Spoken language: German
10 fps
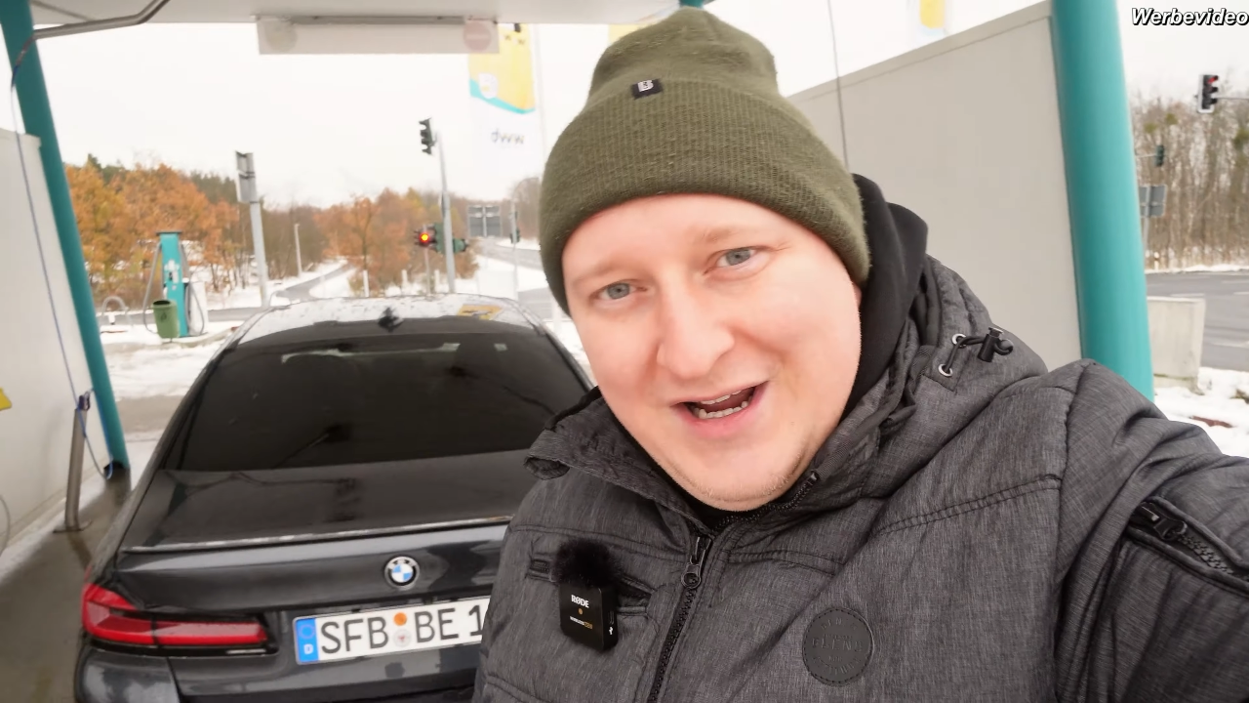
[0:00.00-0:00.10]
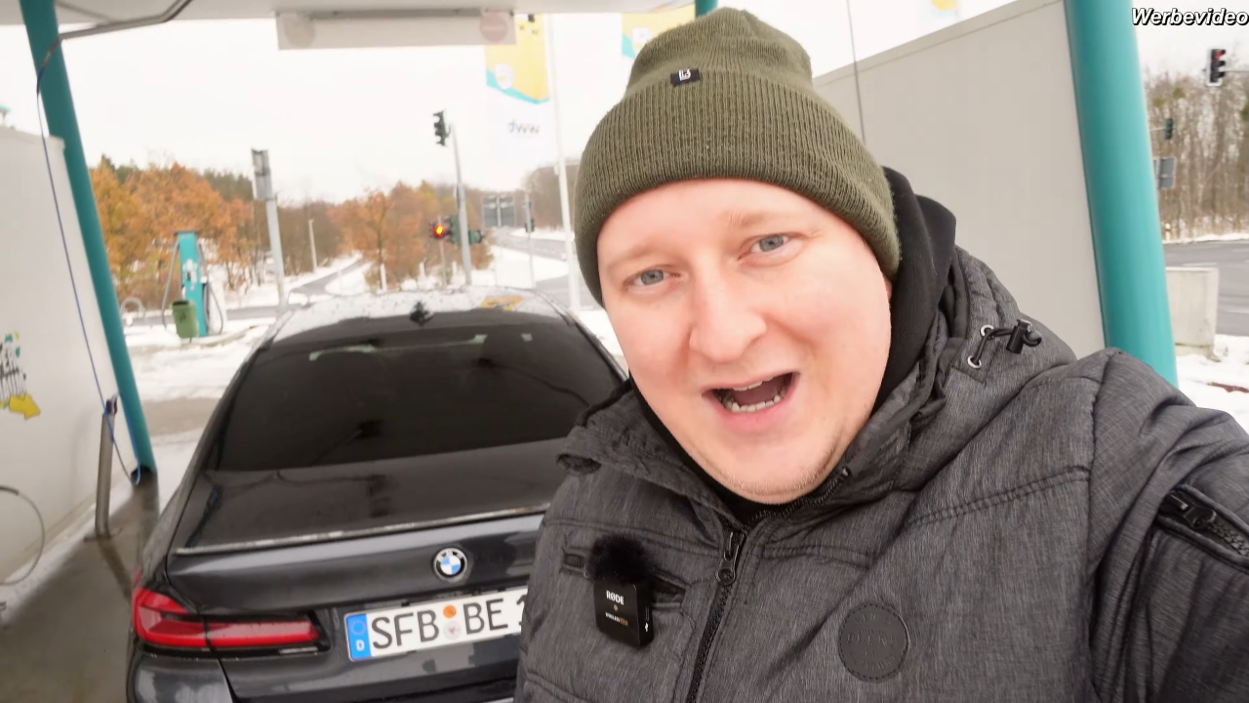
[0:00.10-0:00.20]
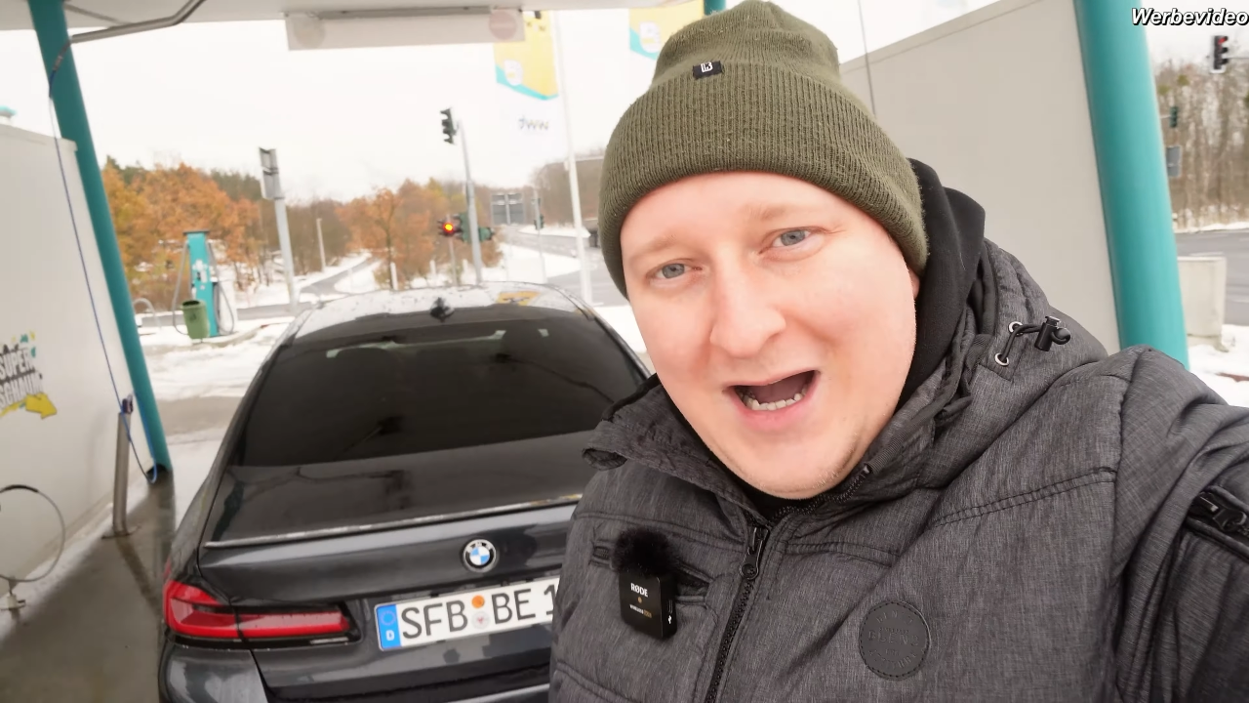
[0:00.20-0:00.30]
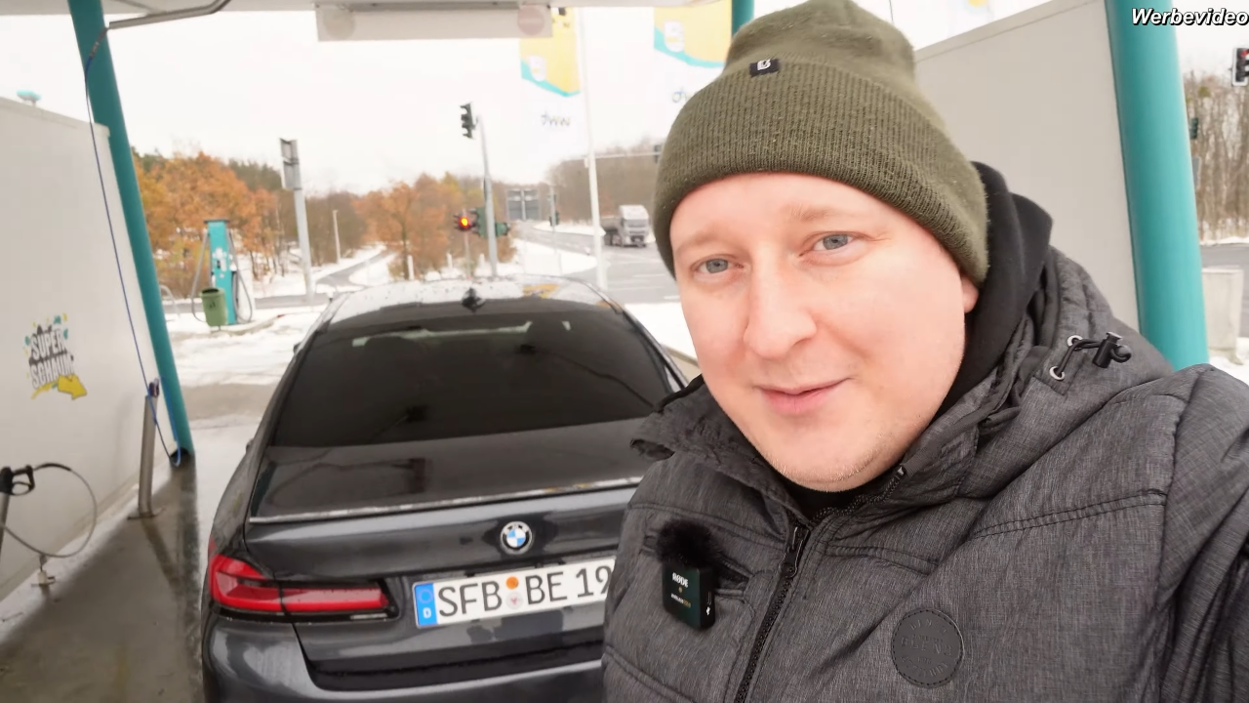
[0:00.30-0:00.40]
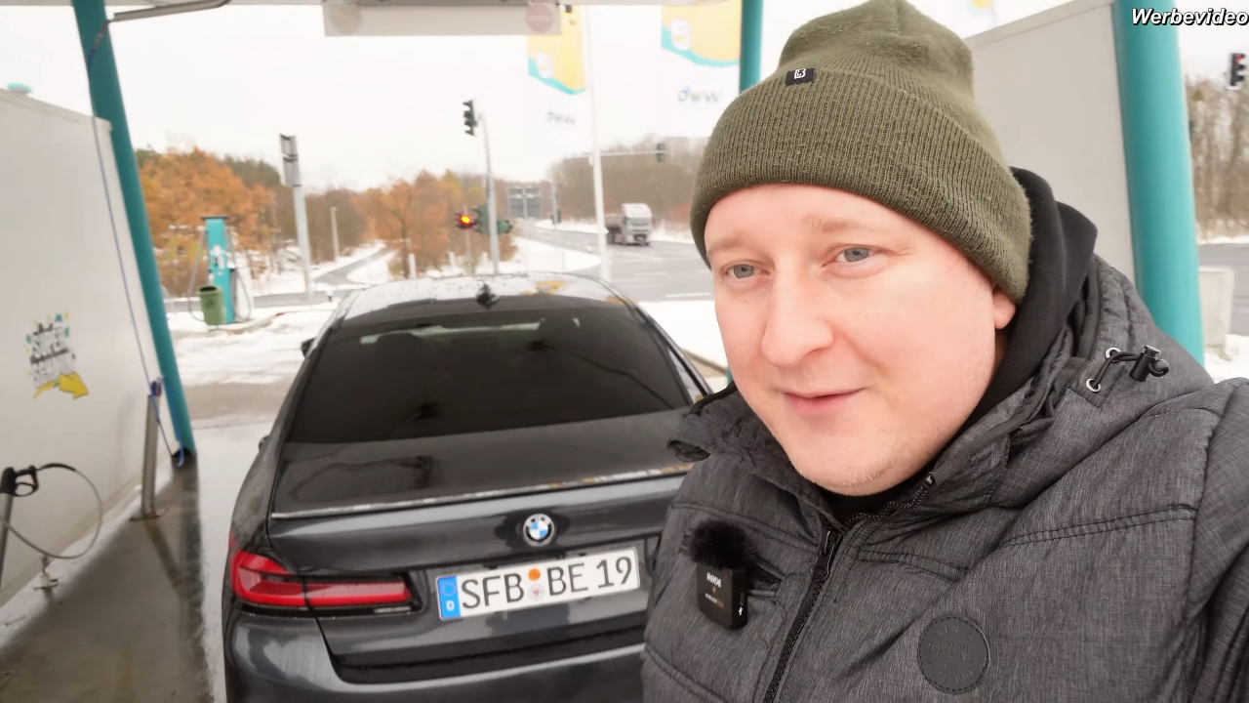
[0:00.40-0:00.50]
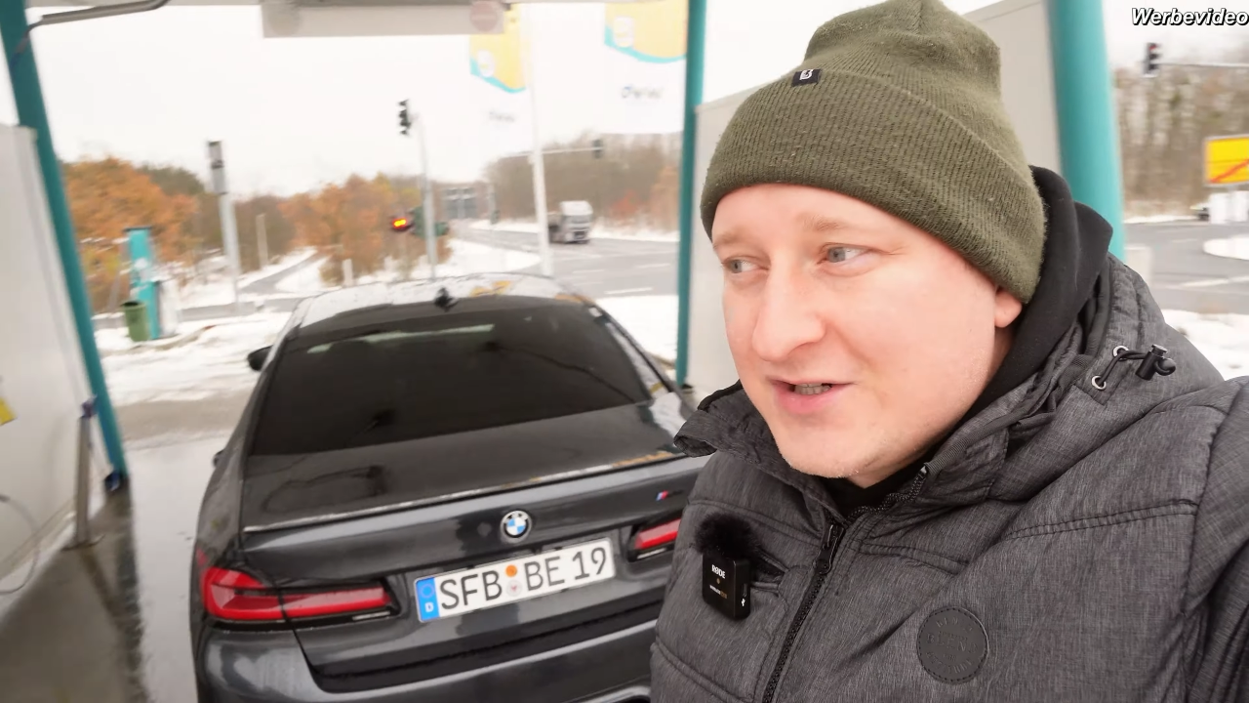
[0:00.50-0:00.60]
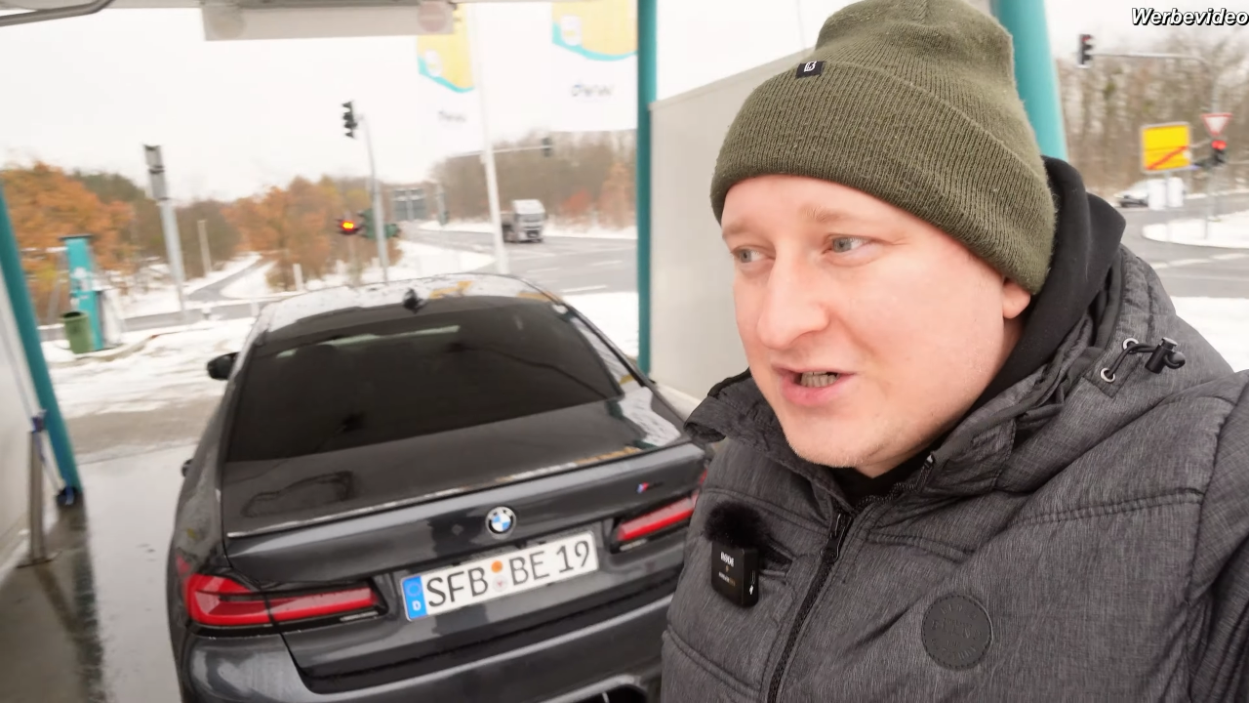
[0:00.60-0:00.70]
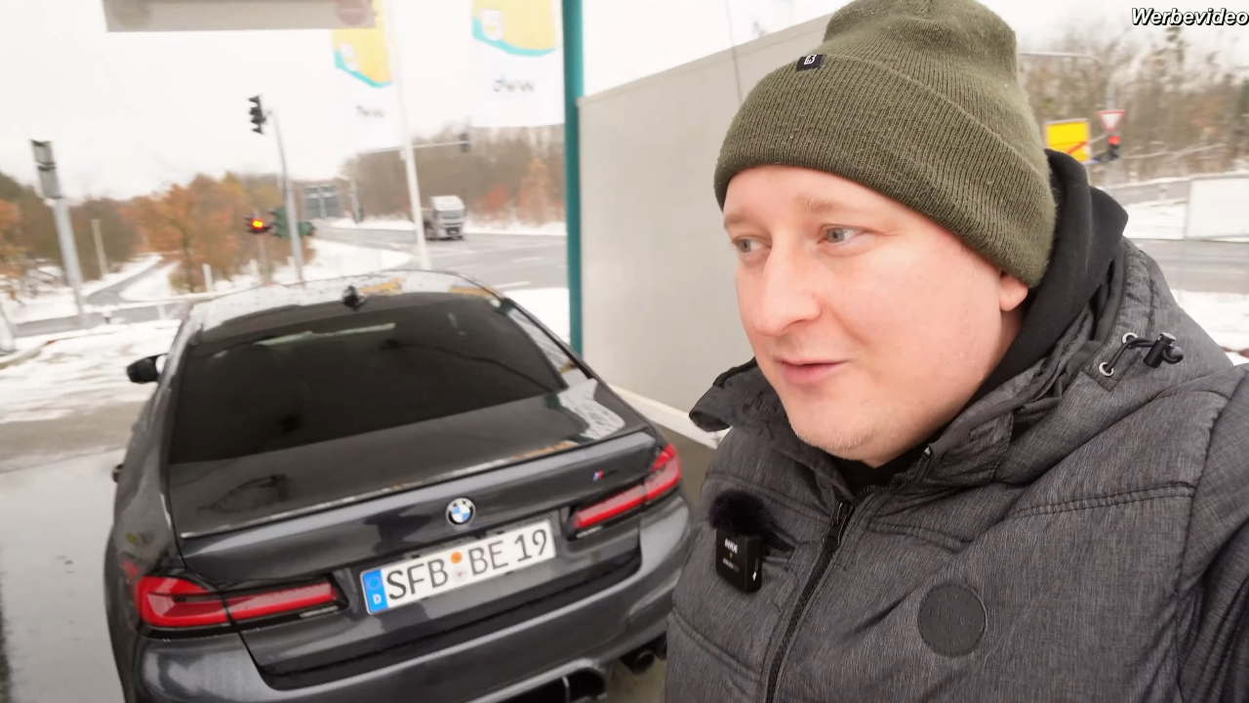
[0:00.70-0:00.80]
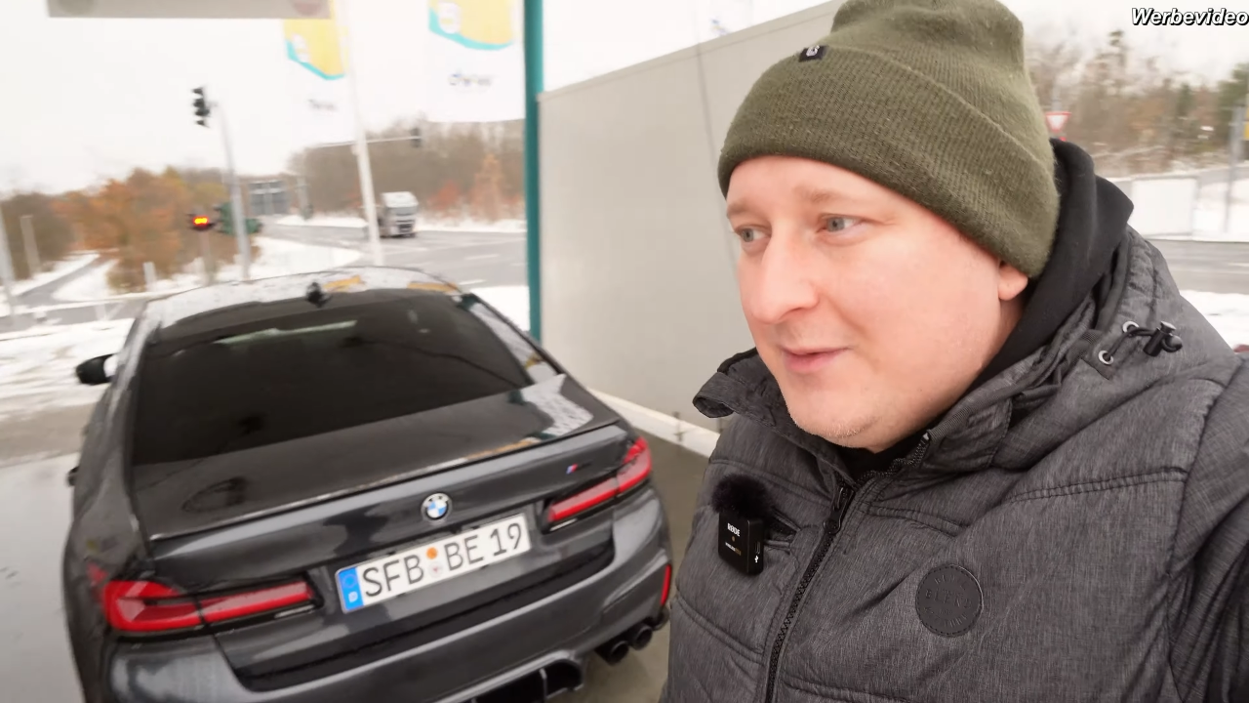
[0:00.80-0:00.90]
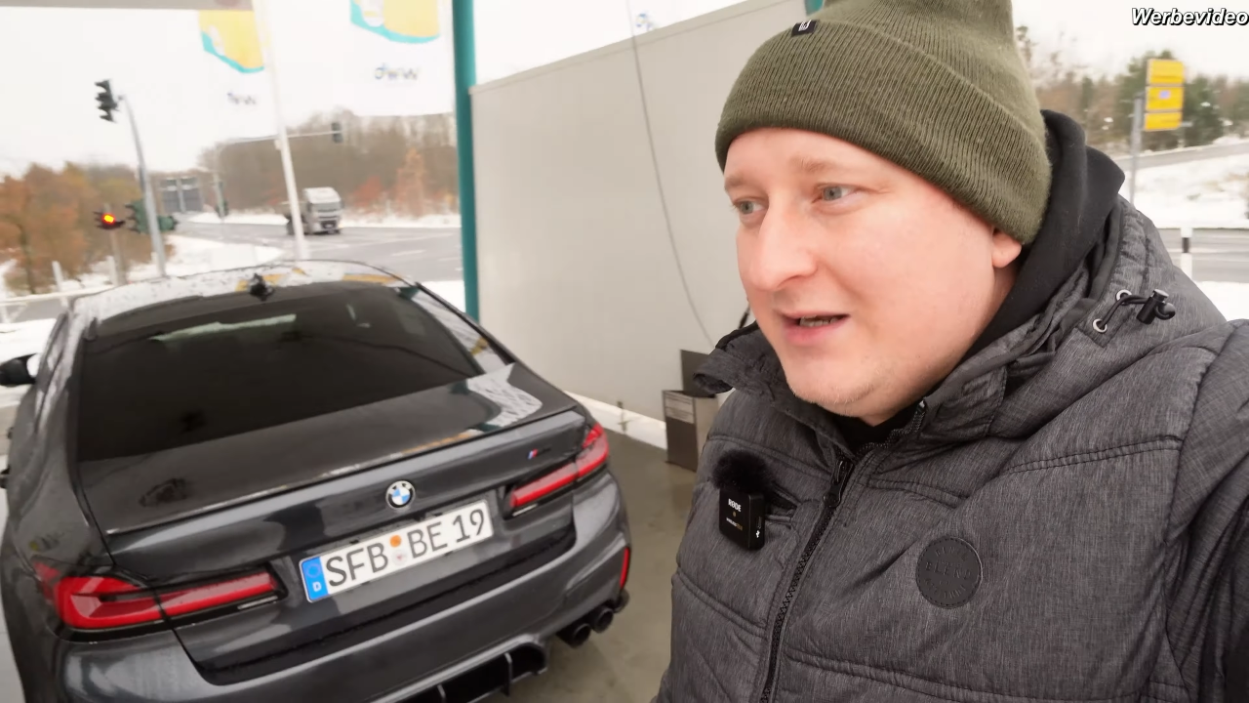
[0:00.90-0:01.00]
Aber wir
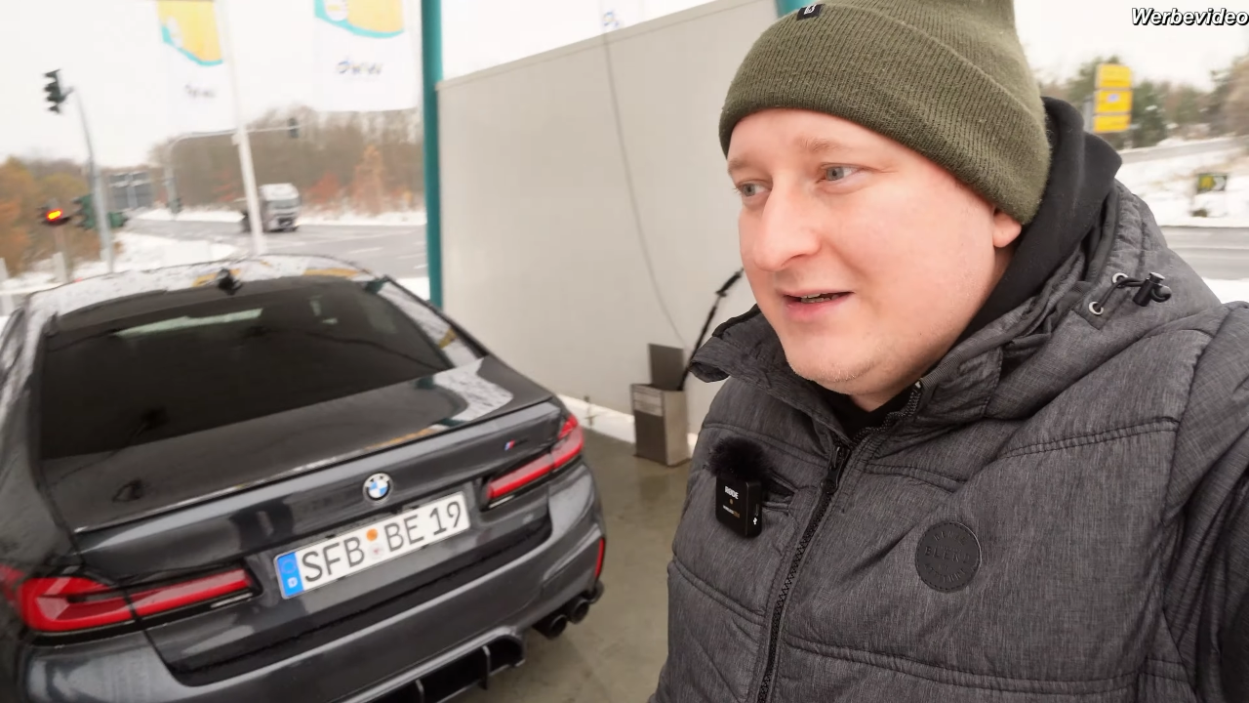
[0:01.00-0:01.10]
schauen mal,